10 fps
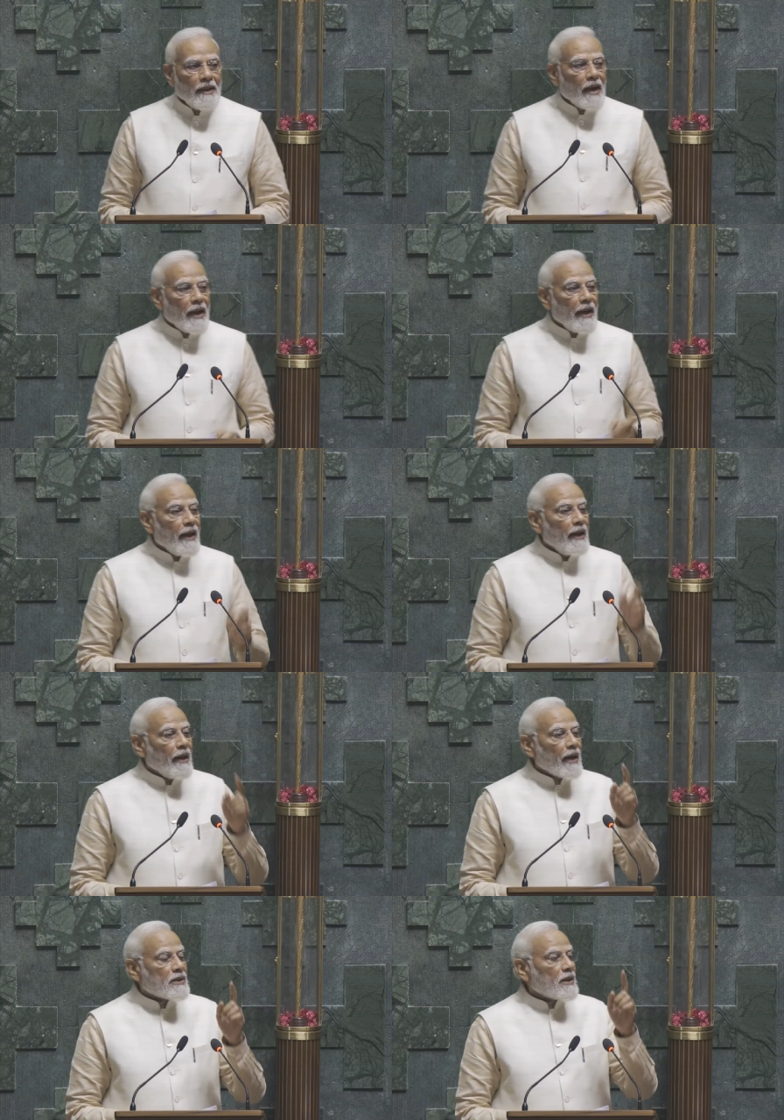புதிய
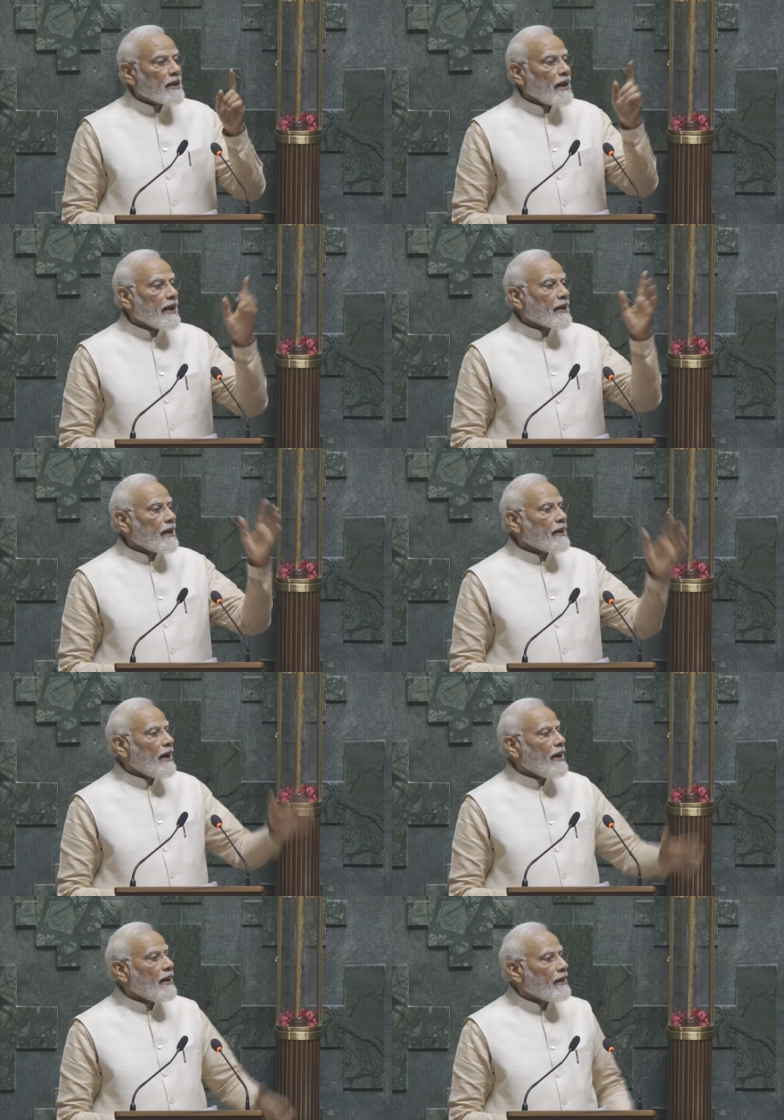இலக்குகளை
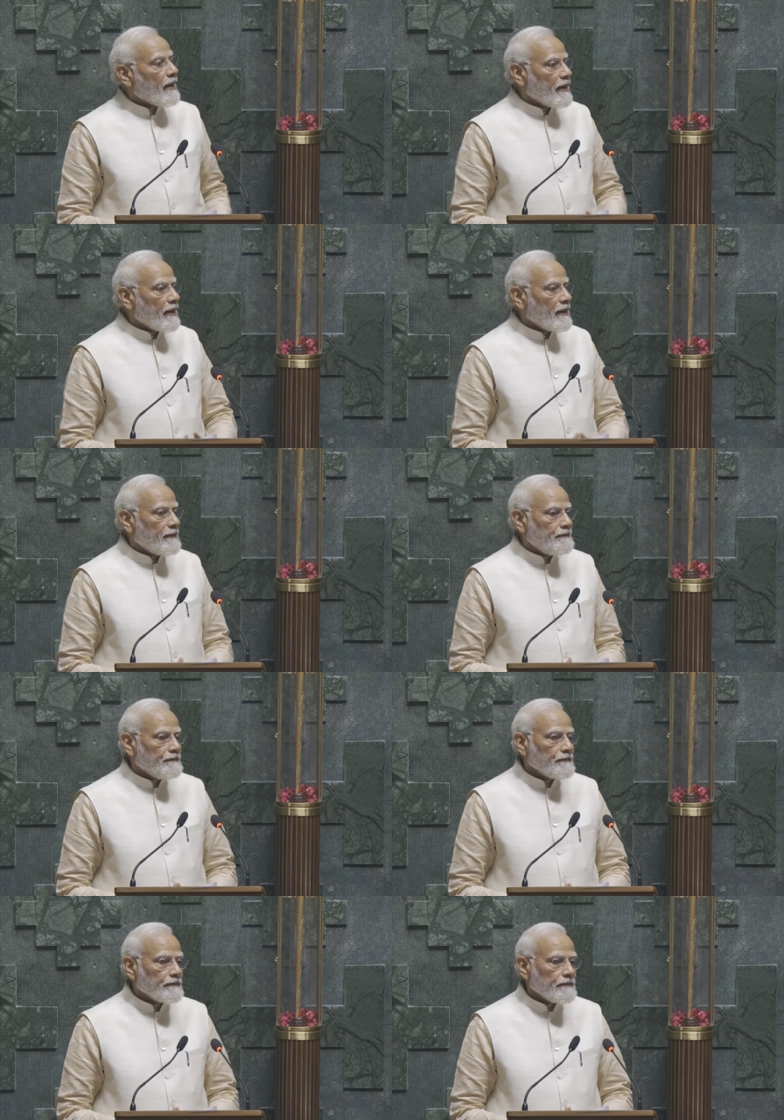தீர்மானித்துக்
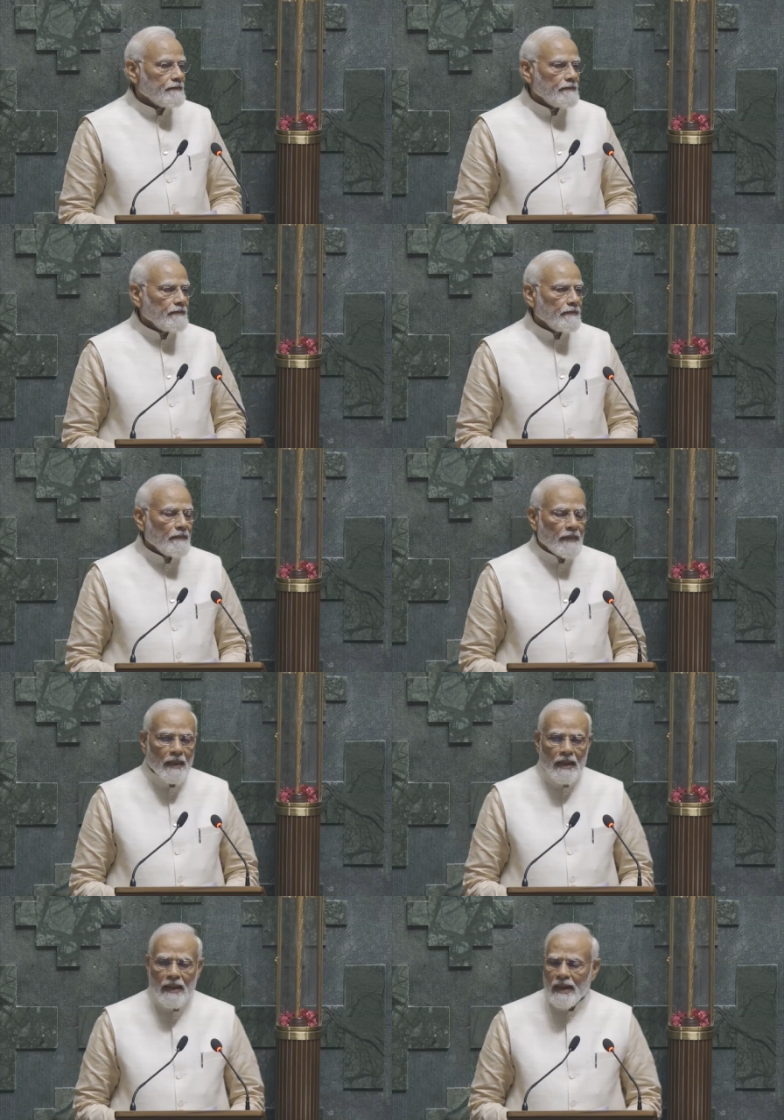கொண்டிருக்கிறது
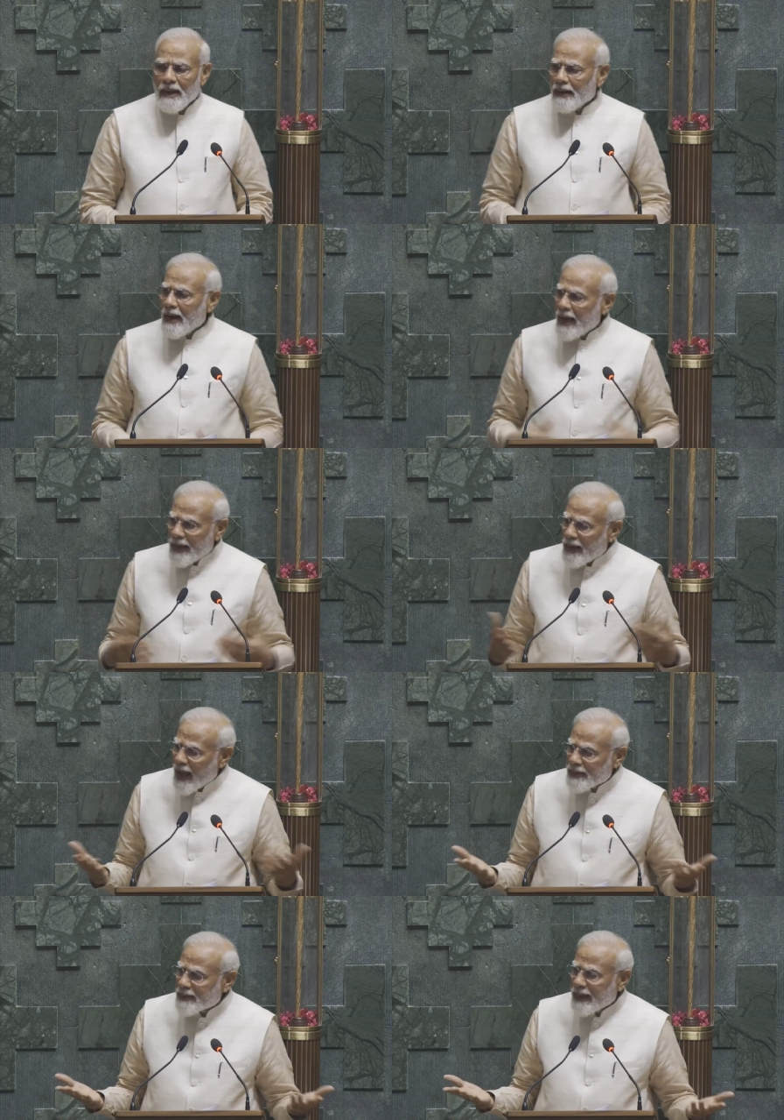புதிய
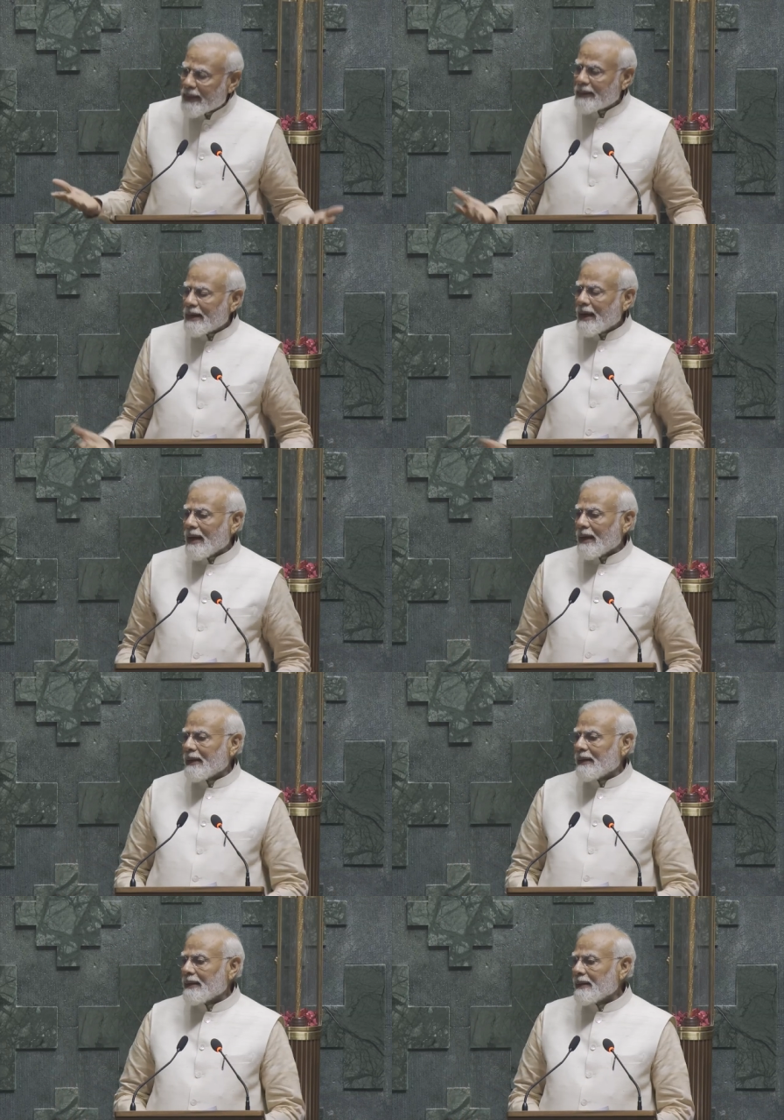பாதையை அமைத்து
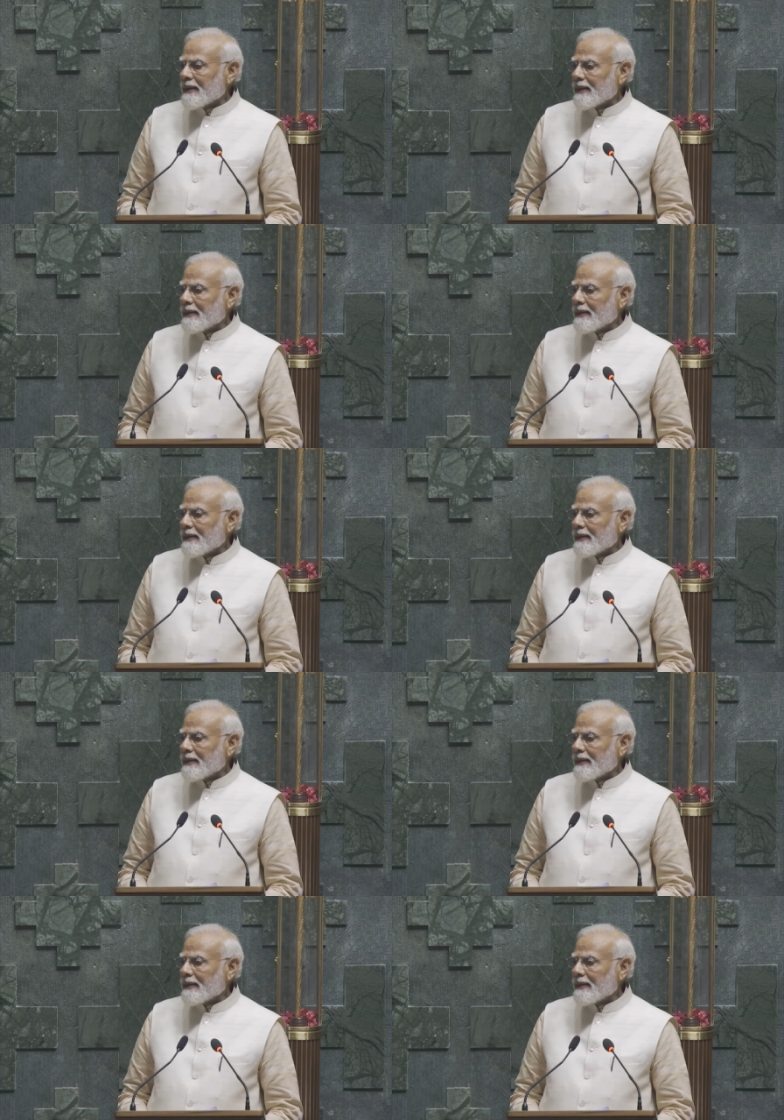வருகிறது